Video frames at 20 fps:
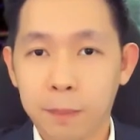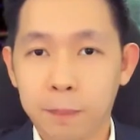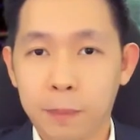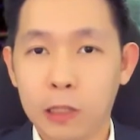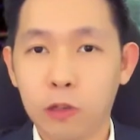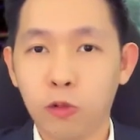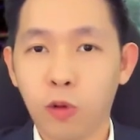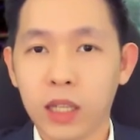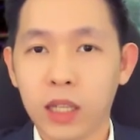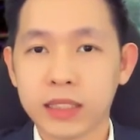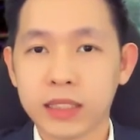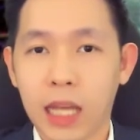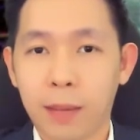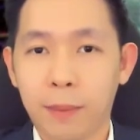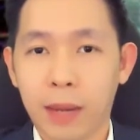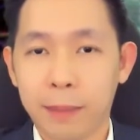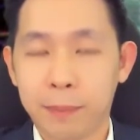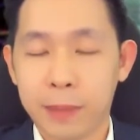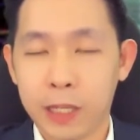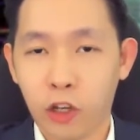Peluang
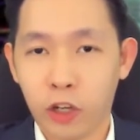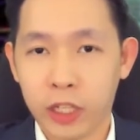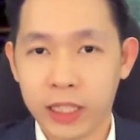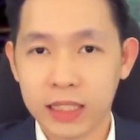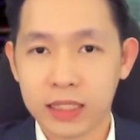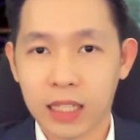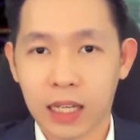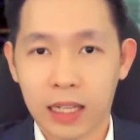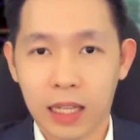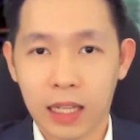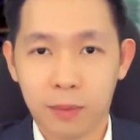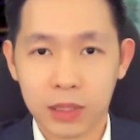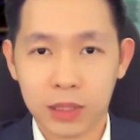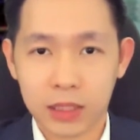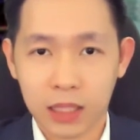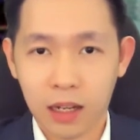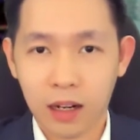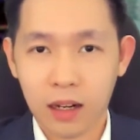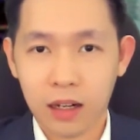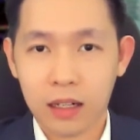saham IPO ini sangatlah
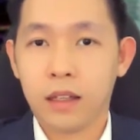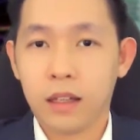besar